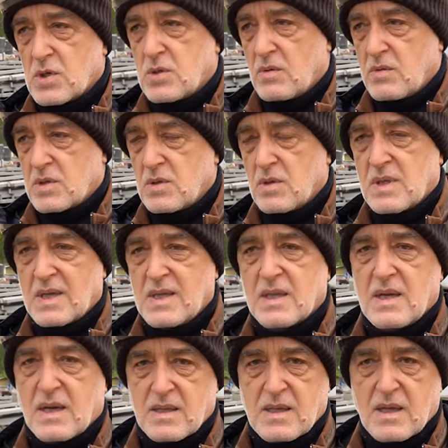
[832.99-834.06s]
Et par
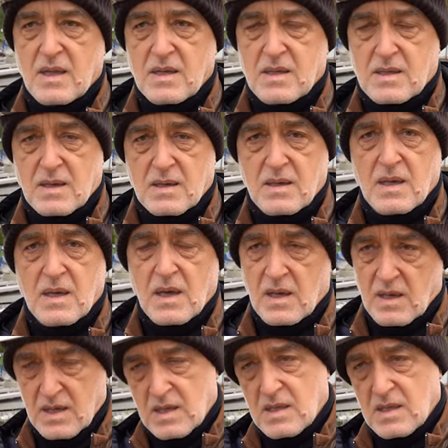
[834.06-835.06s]
conséquent, la viabilisation